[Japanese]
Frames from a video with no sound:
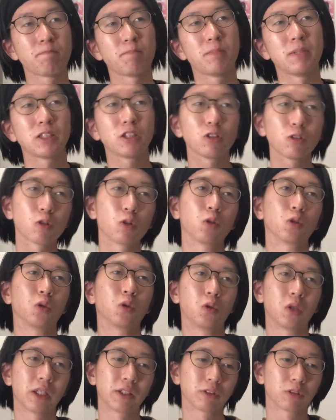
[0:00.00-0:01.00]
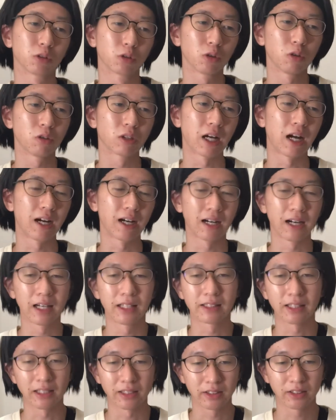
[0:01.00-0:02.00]
まあ、ちょっとこう動画のことを考
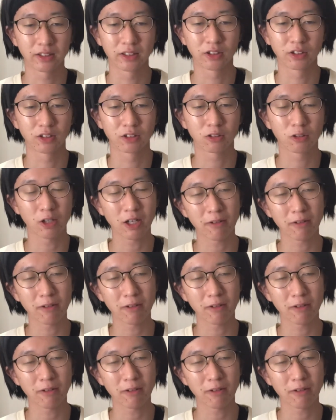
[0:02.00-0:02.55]
えたりっていうこ